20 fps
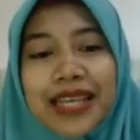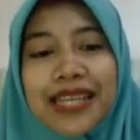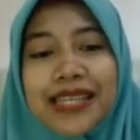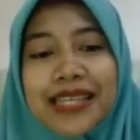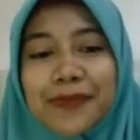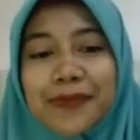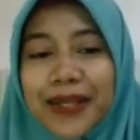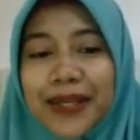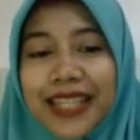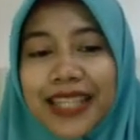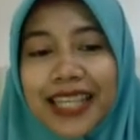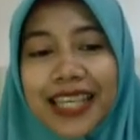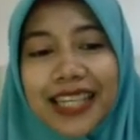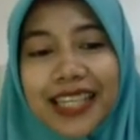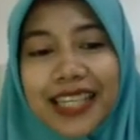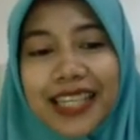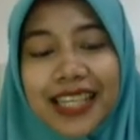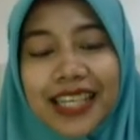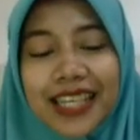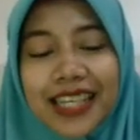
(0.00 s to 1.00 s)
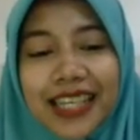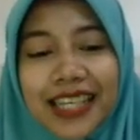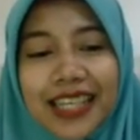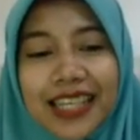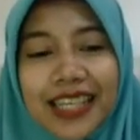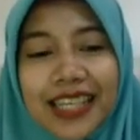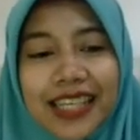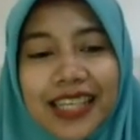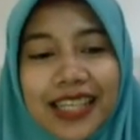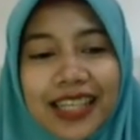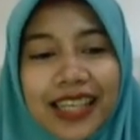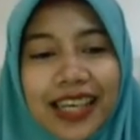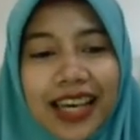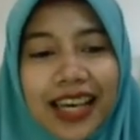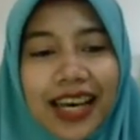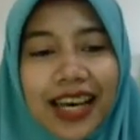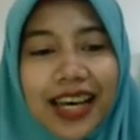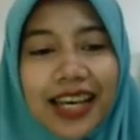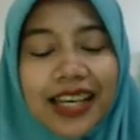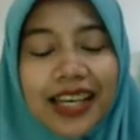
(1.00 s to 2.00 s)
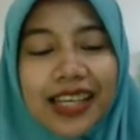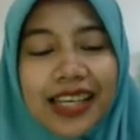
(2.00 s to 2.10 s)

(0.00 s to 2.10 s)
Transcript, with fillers: Seperti ini ya.